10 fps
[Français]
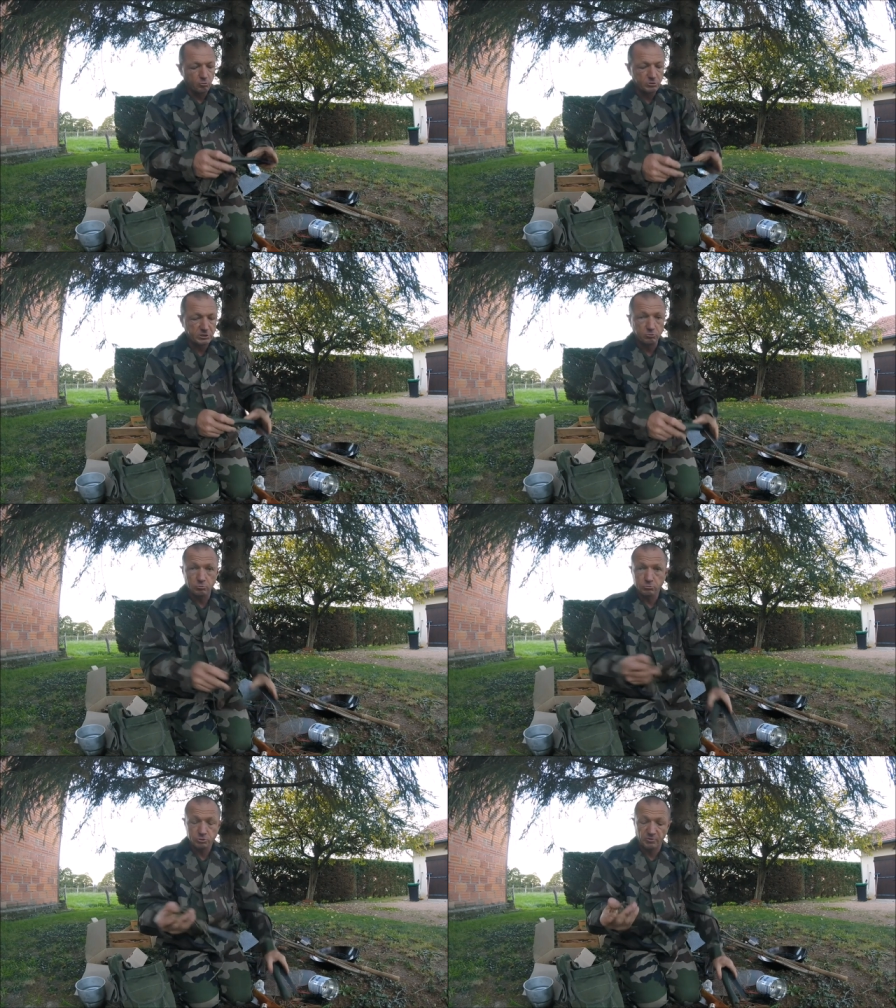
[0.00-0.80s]
Ou
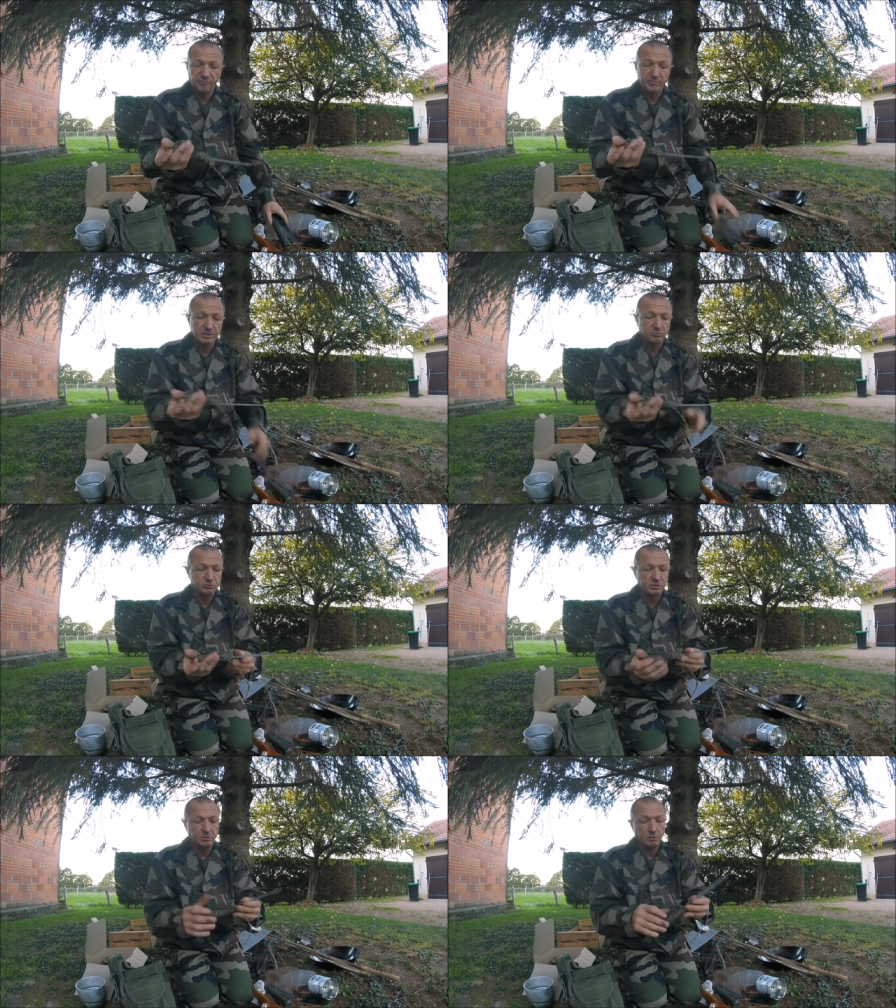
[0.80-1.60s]
sinon, je m'en fabrique
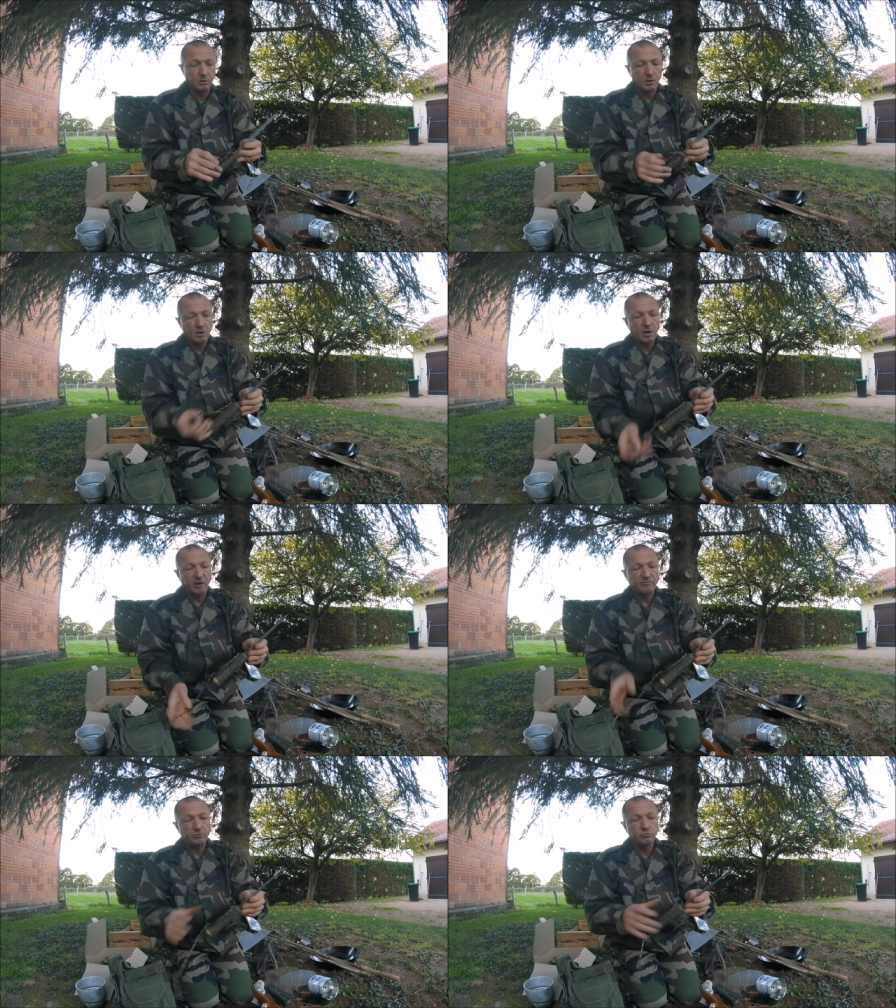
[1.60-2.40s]
aussi
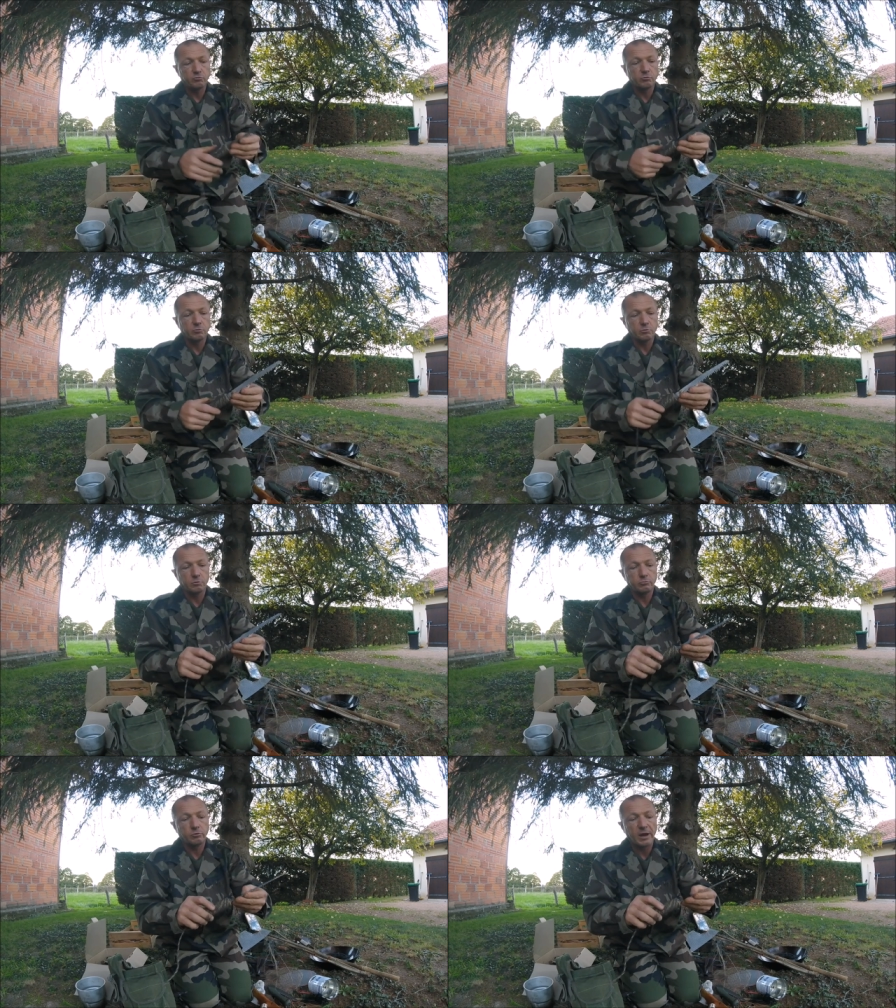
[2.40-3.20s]
avec une,
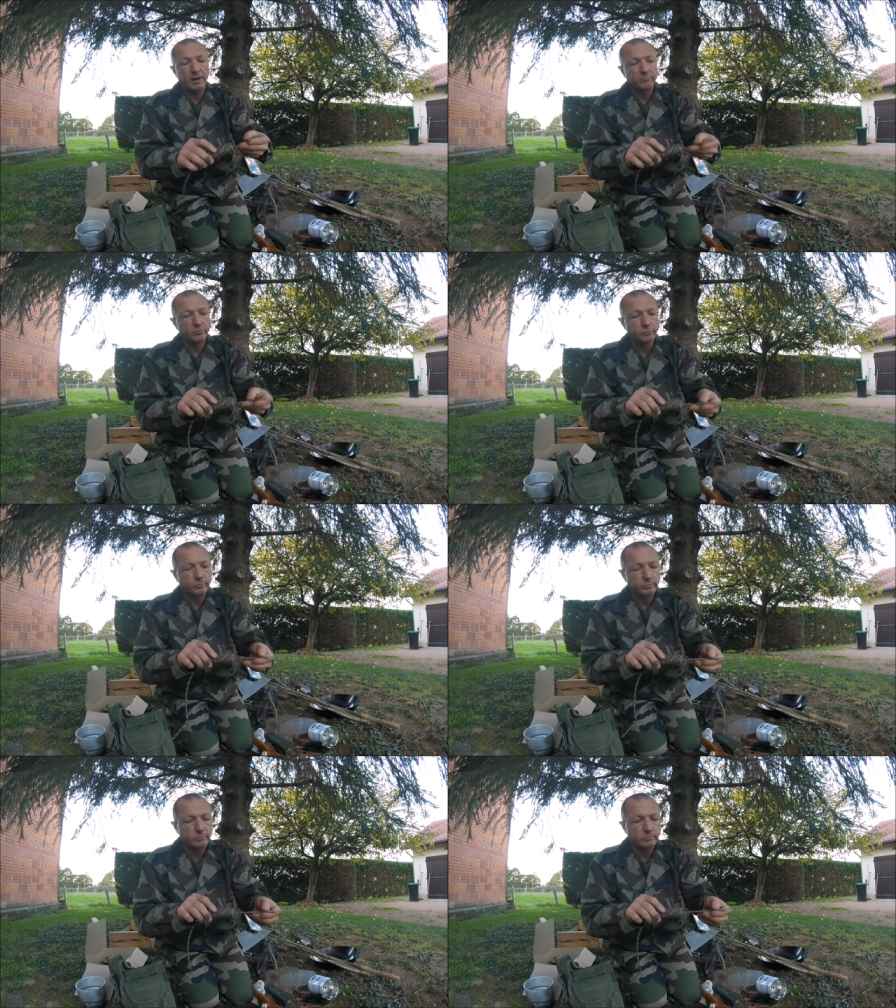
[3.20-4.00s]
euh, lame
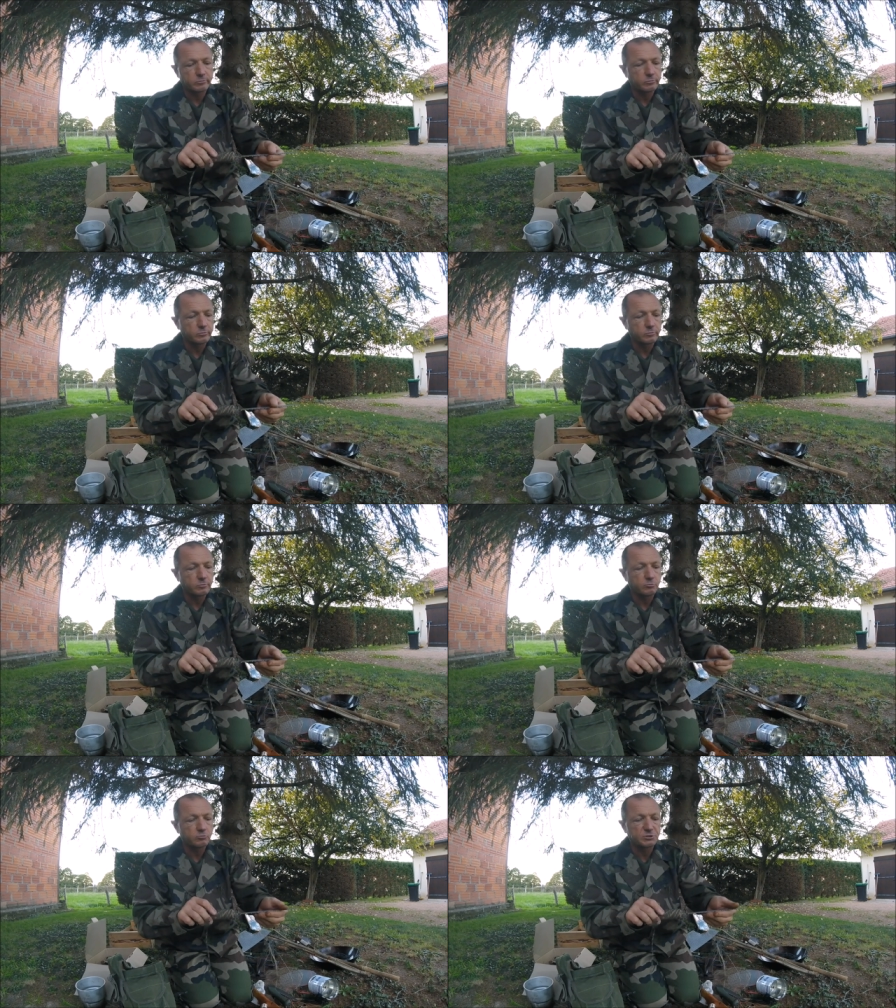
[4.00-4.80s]
de,
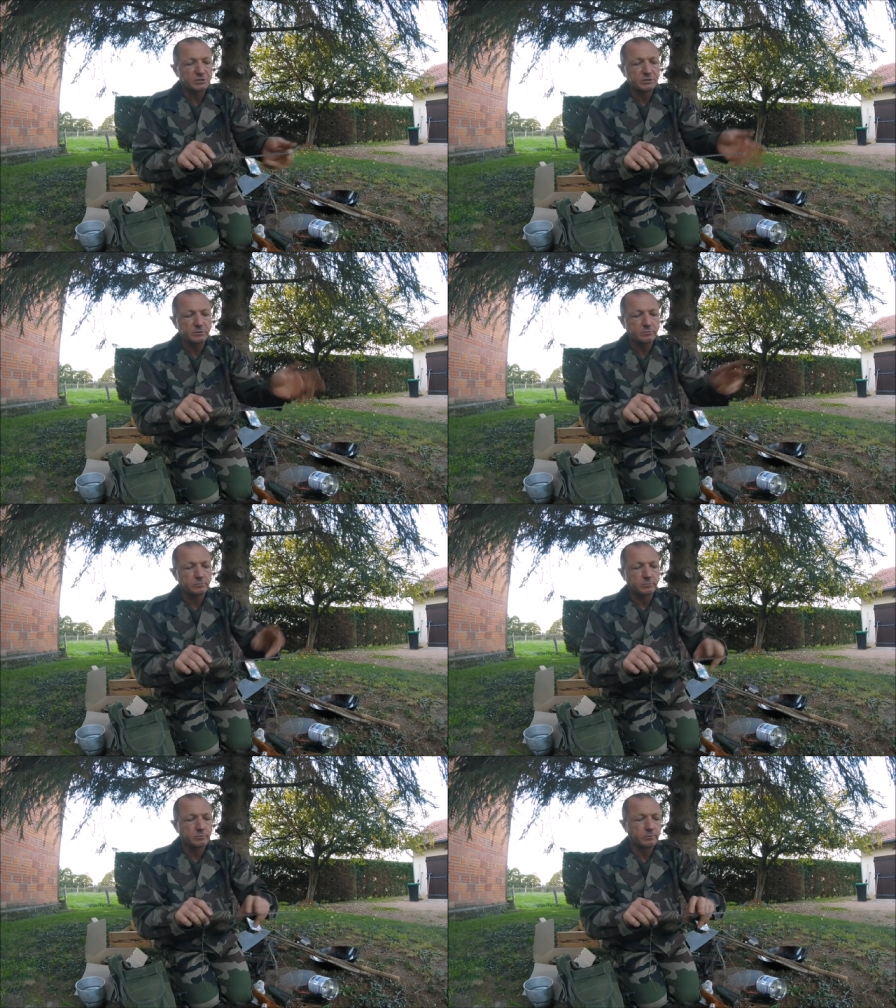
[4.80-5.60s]
de, de scie,
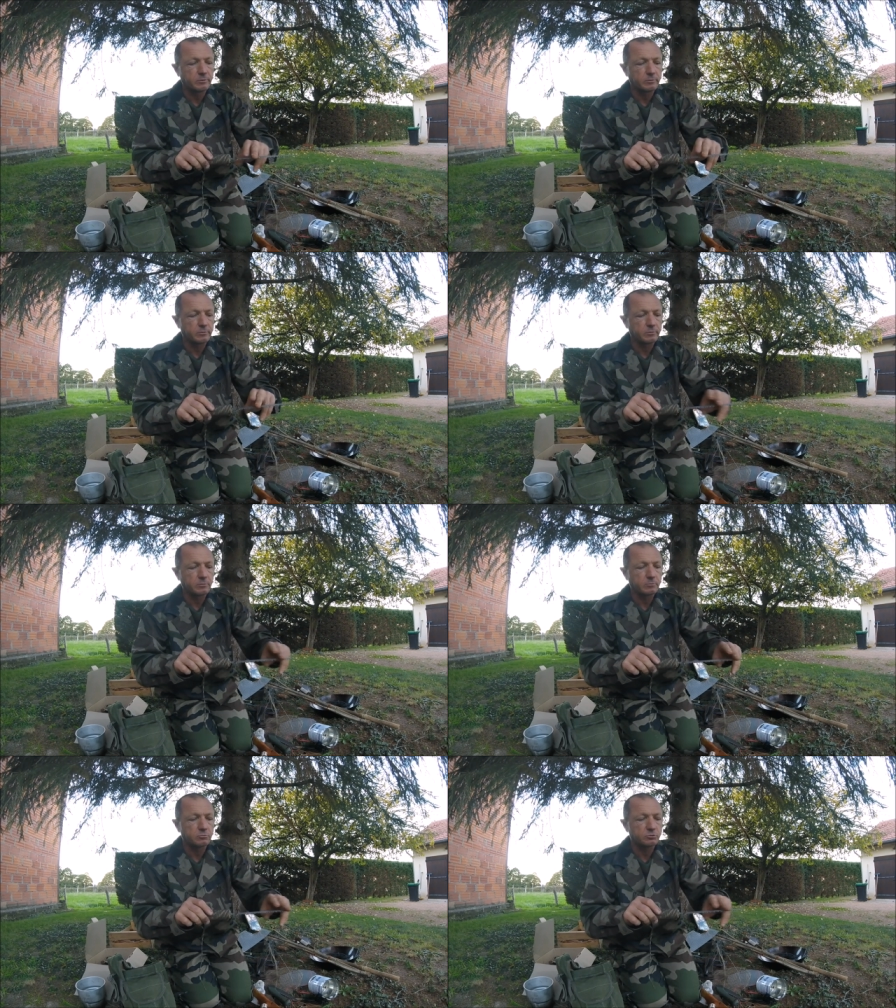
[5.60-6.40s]

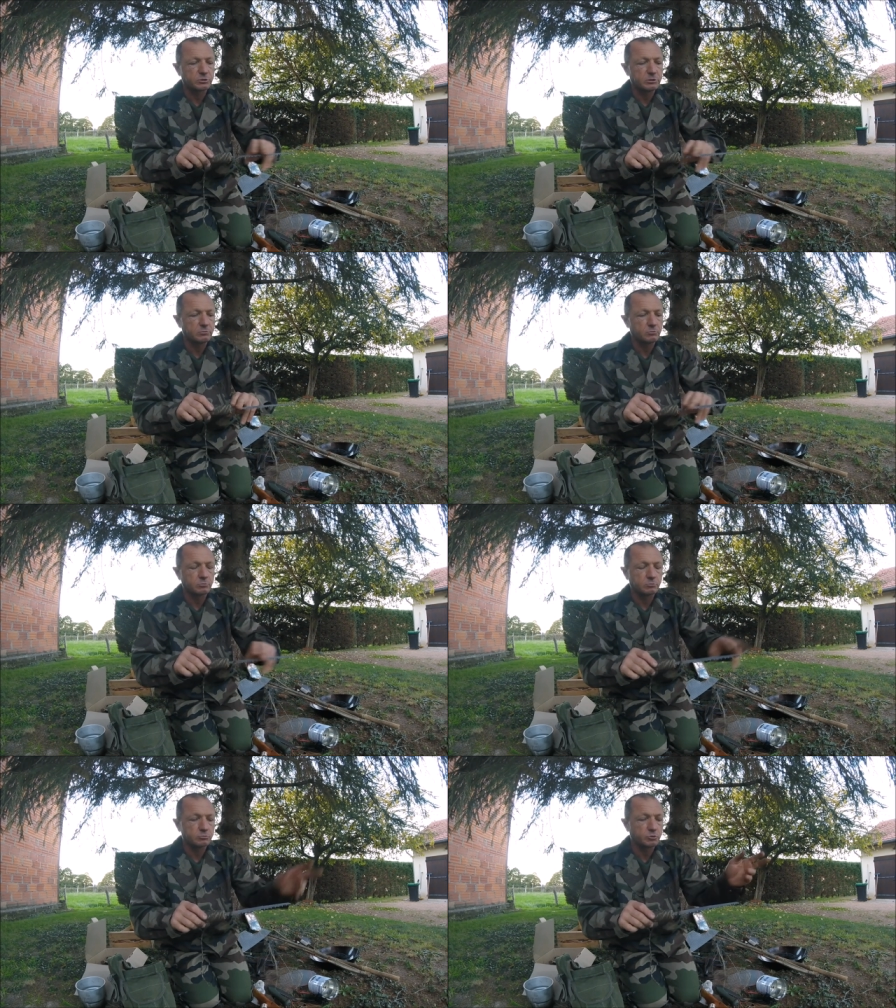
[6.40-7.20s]
euh, de scie
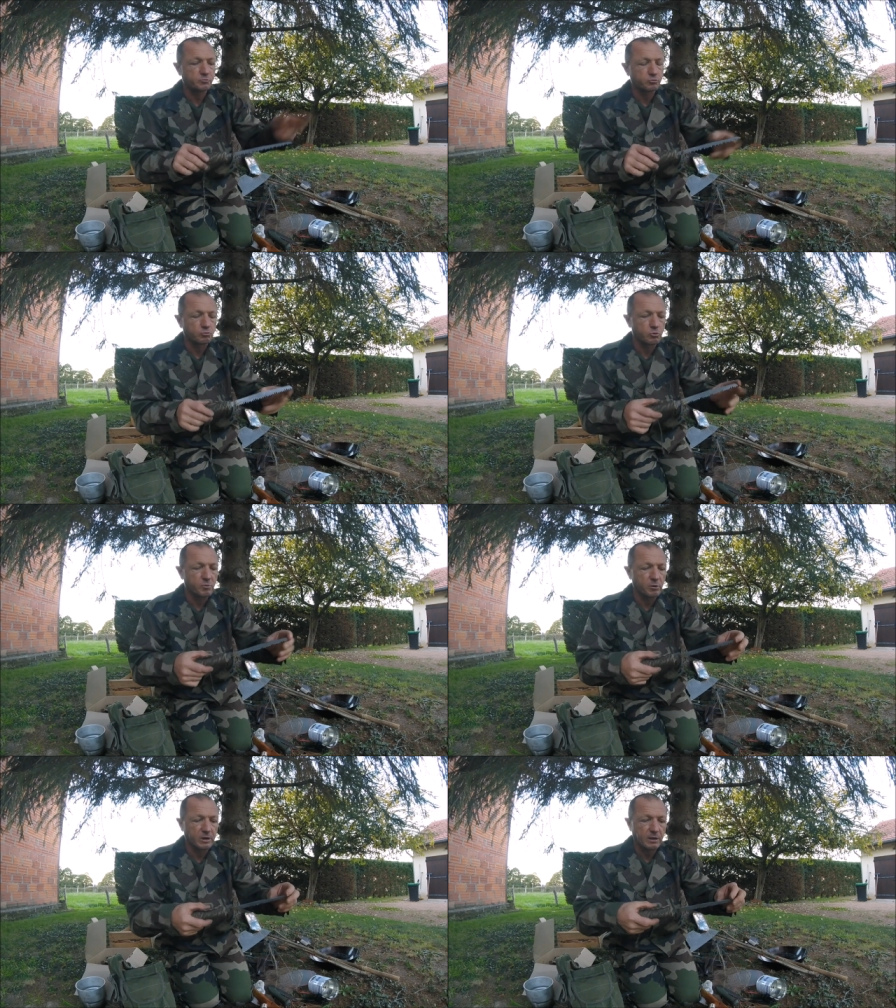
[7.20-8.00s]
euh, je sais plus trop
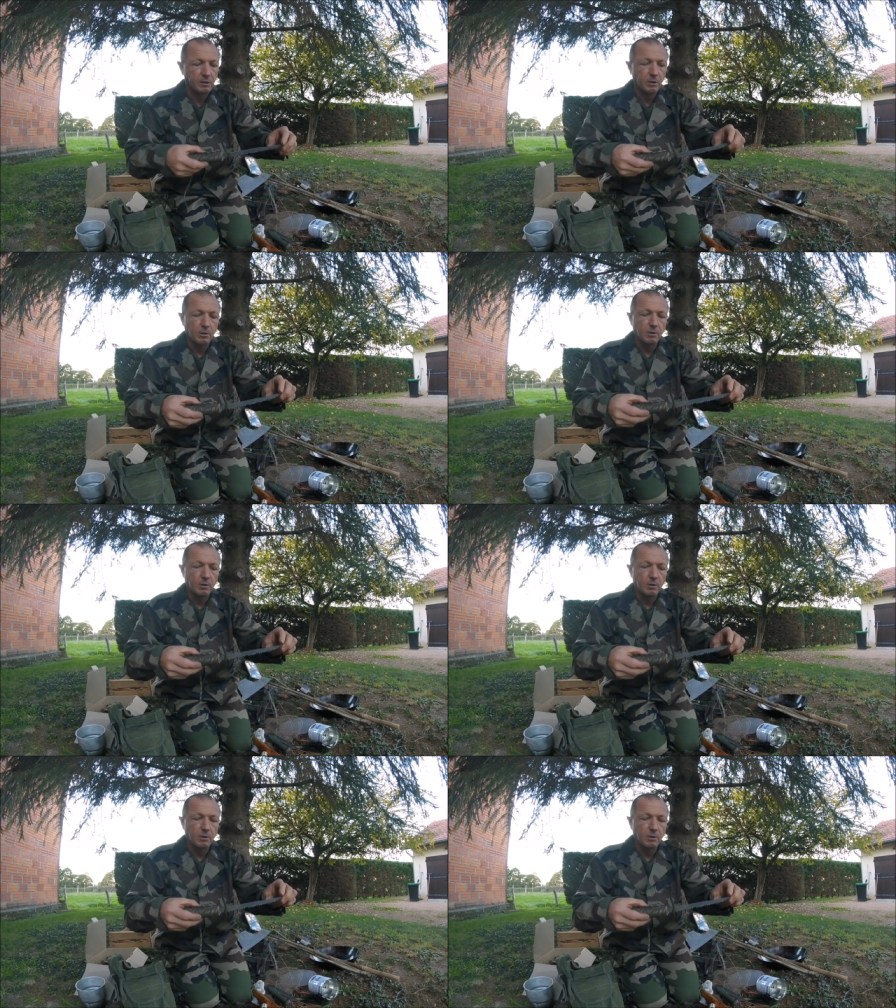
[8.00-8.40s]
comment là,